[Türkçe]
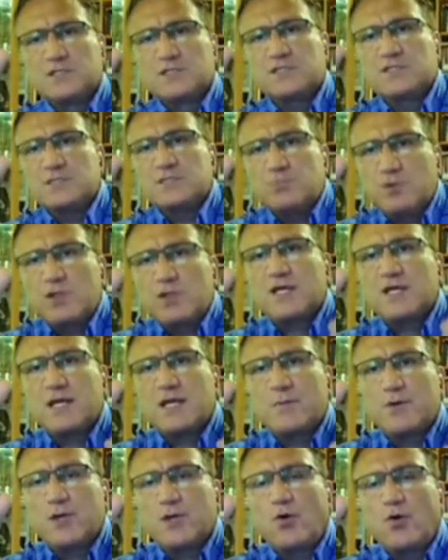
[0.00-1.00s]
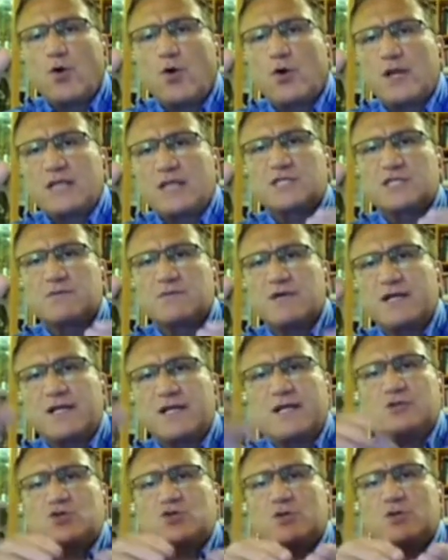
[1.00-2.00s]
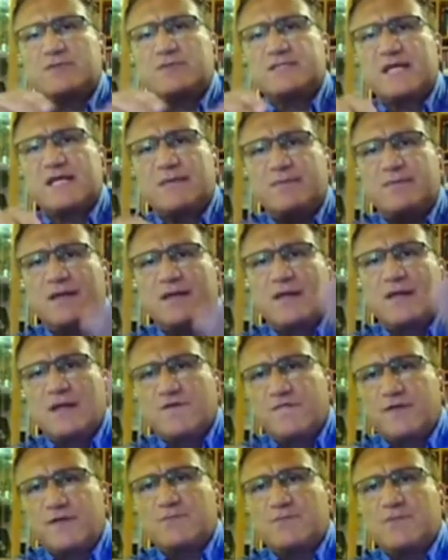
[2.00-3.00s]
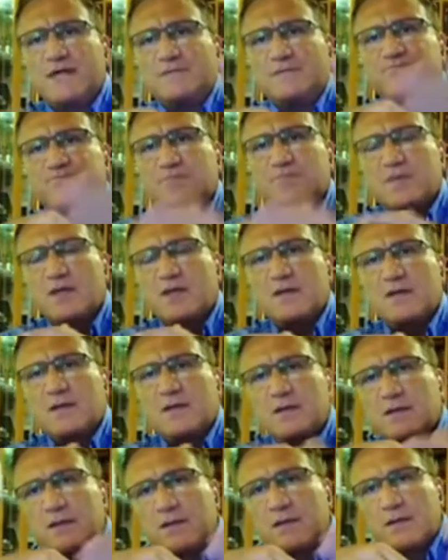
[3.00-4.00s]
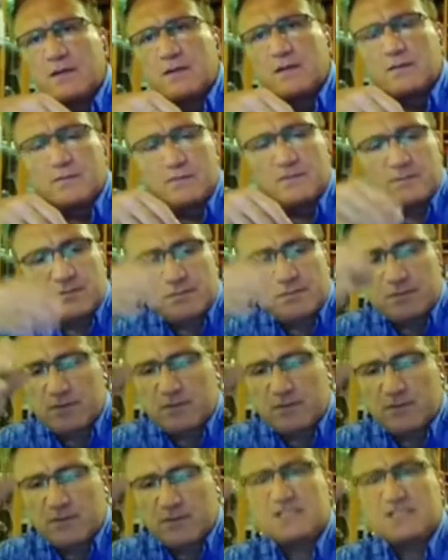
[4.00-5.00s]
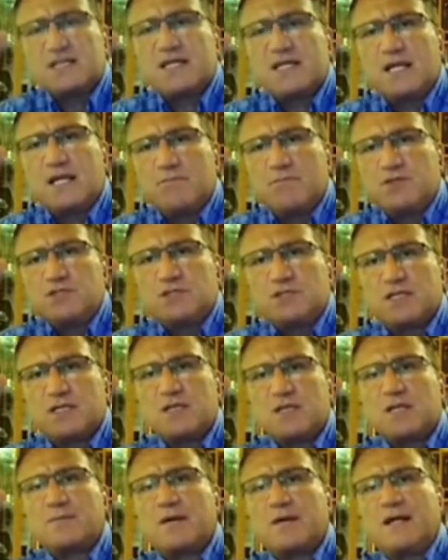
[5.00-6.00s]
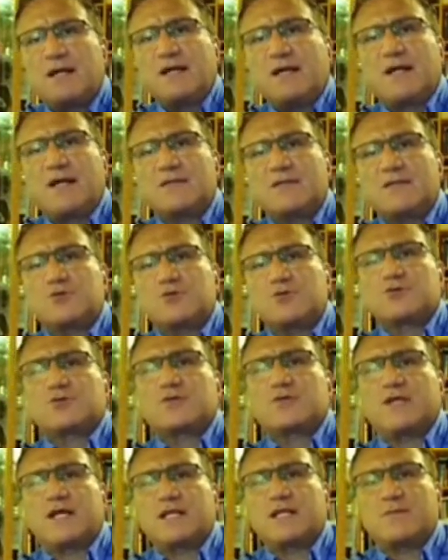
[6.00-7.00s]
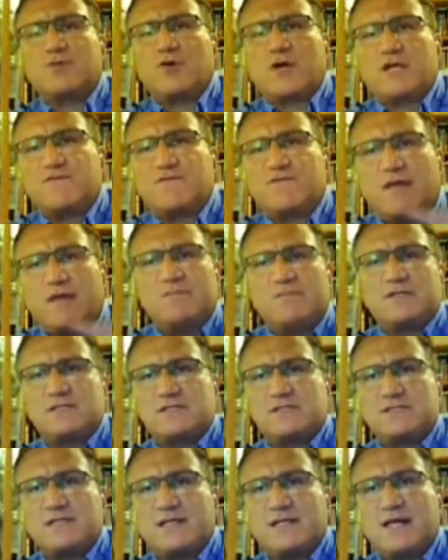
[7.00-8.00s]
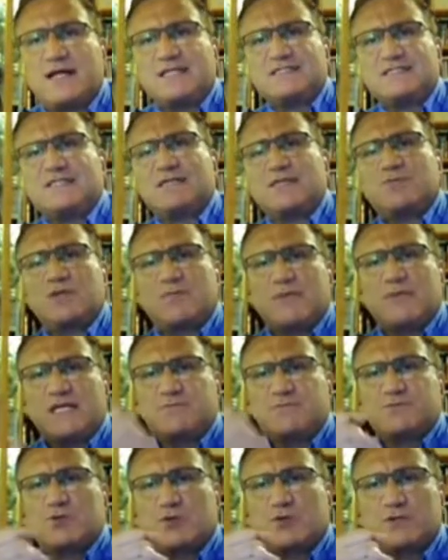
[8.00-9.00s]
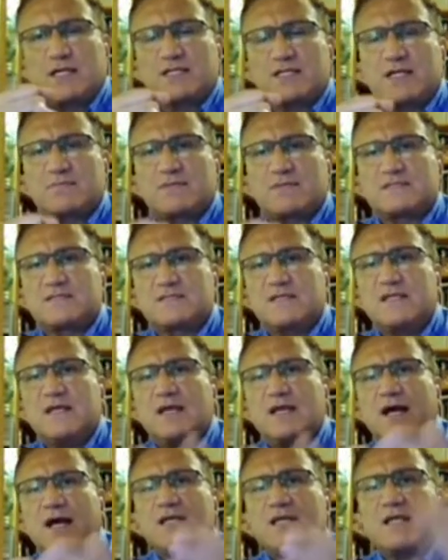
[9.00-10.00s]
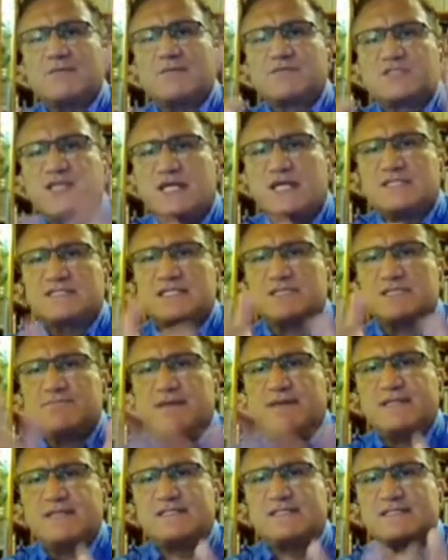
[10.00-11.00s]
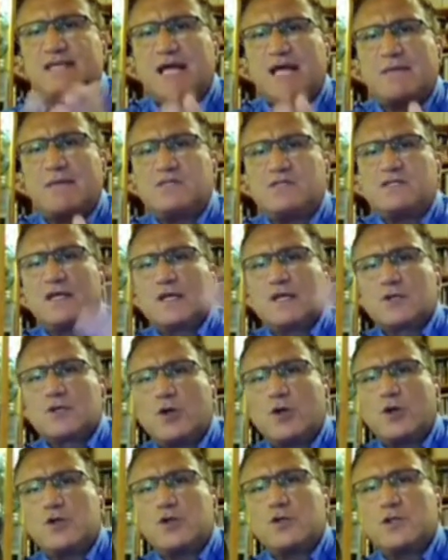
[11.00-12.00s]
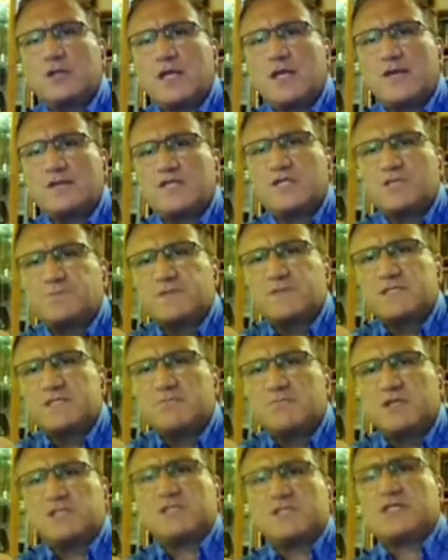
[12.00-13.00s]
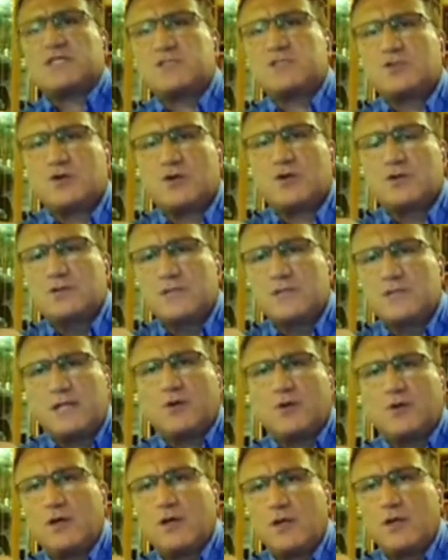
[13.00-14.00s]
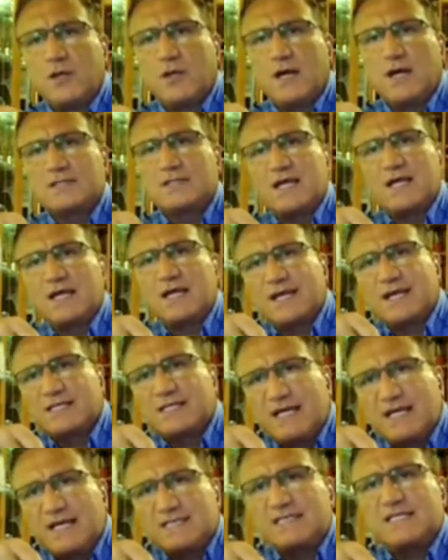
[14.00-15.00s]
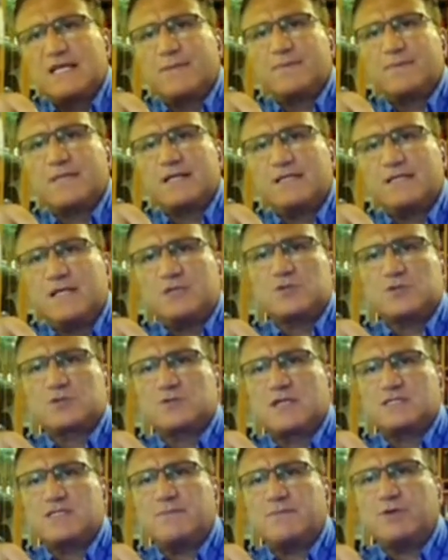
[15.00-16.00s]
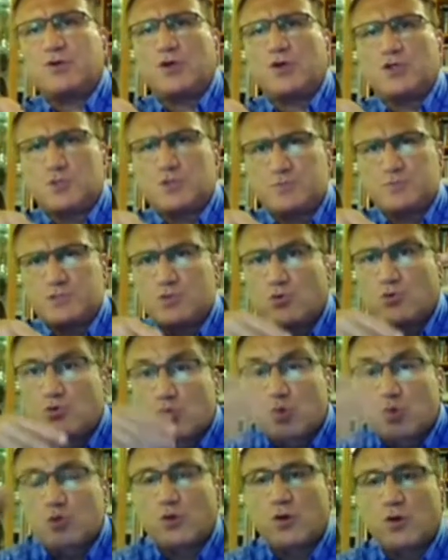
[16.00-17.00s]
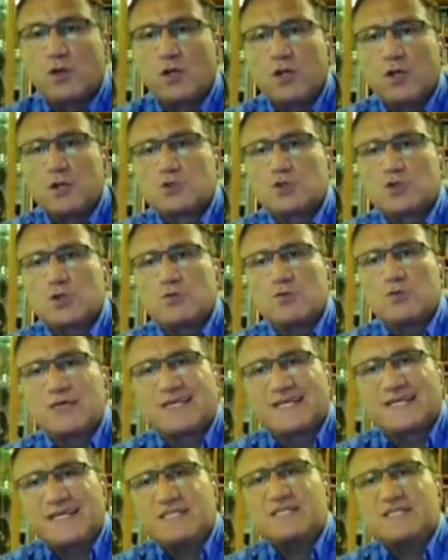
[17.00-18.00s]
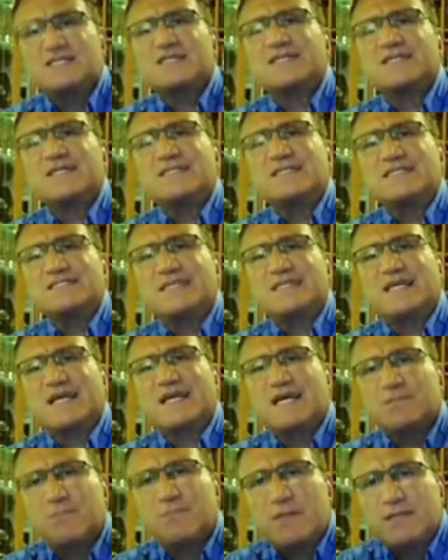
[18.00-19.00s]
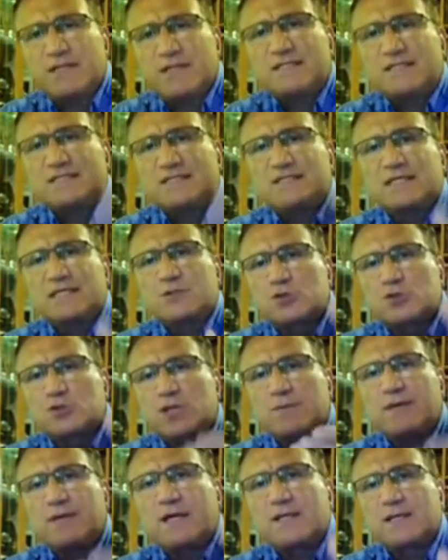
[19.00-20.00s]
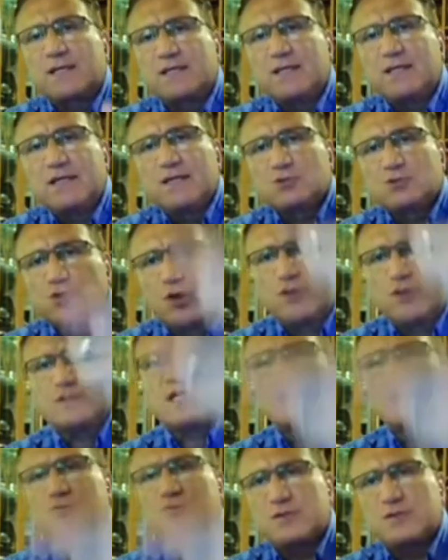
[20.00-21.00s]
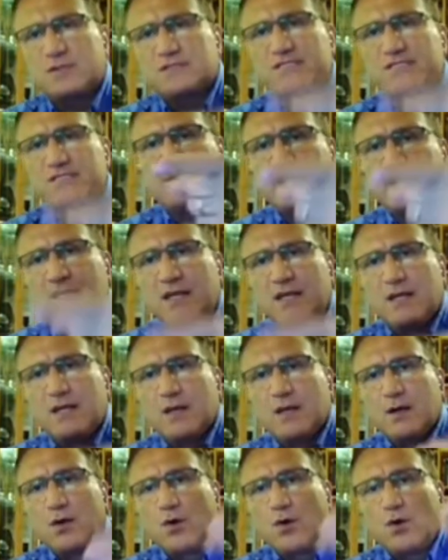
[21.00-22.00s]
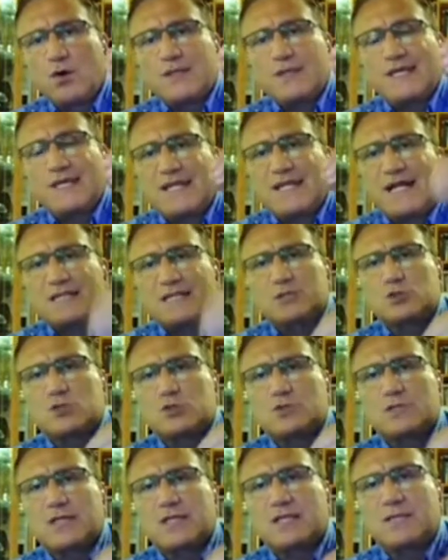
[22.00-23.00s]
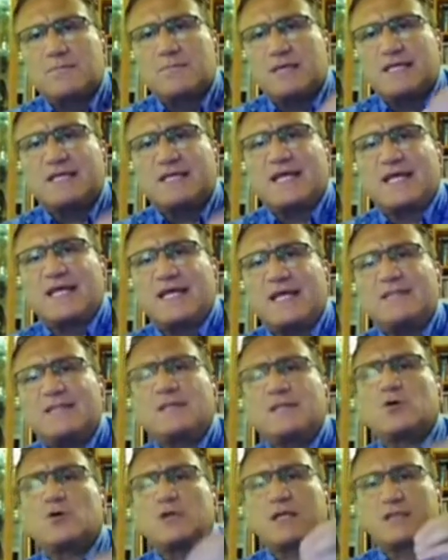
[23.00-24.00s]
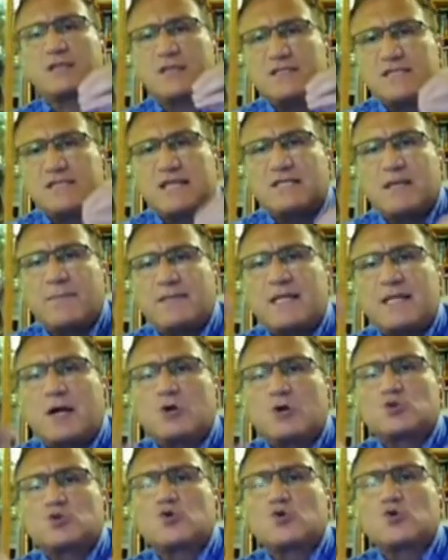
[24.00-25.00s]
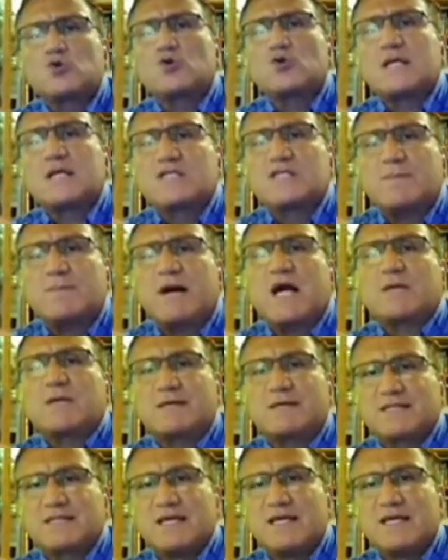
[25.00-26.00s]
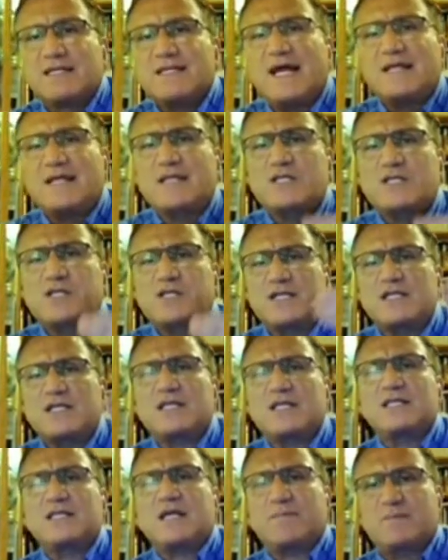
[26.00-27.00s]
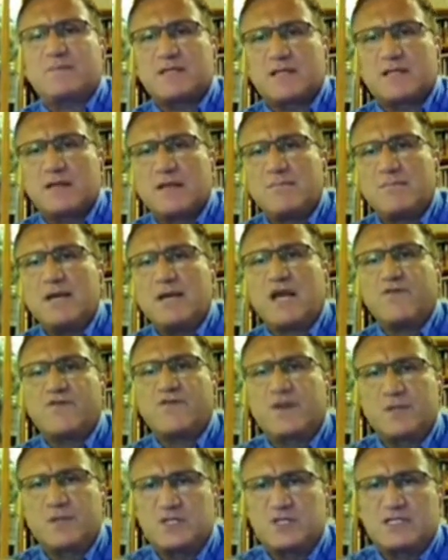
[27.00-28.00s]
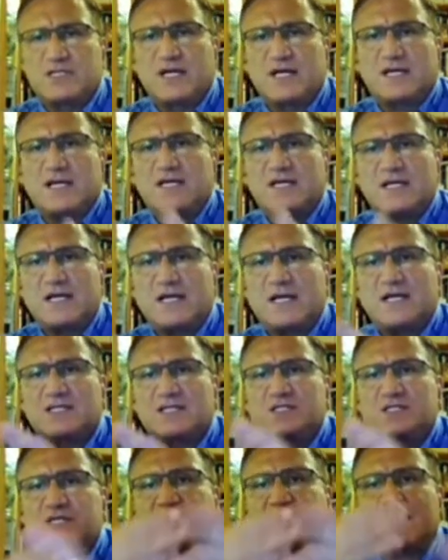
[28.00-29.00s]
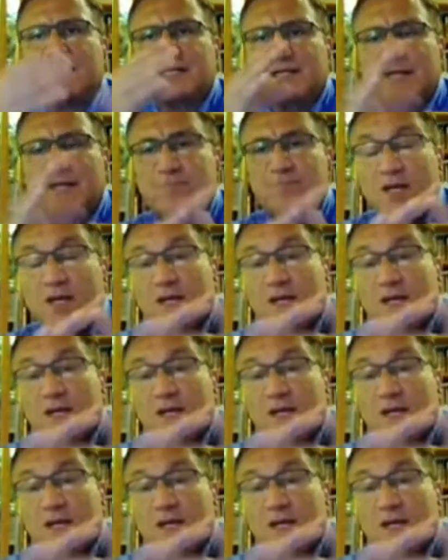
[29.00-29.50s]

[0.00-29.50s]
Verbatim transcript: Şimdi siz buralara böyle hoyratça bakın en son mesela bir firma e, e izinden almış. Dediğim gibi Ankara'da oturduğu yerde bürokrat vermiş izinleri. Ercan'a buna basmış onay damgasını. Adam çelsiz besiz gelmiş köylünün e, çeşmesinin başını kazıyor. Deliyor. Hatta geçen sene yapılan ilk sondajda bir köy çeşmesi kurudu. Çünkü bu kireç taşı arasındaki katmanlar arasındaki su tabakalarını çok güzel söylediniz demin. O yeraltı sularını bir kere yerinden oynattığınız anda bir daha o su oradan çıkıp akmaz. Nereden çıkacak Allah bilir. Belki Fırat'ın içine akar, karışır gider.